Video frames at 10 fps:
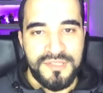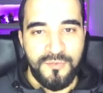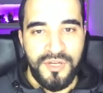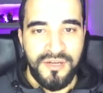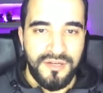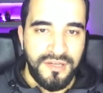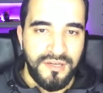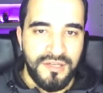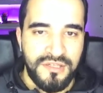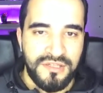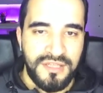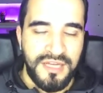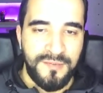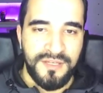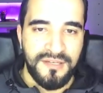اسمه ليرن إنجلش
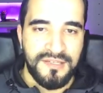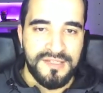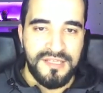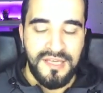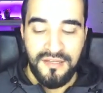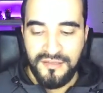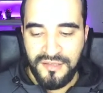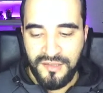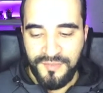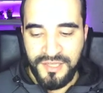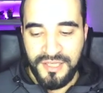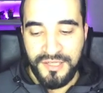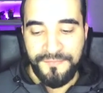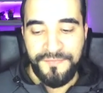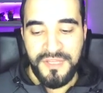تعلم الإنجليزية عملناه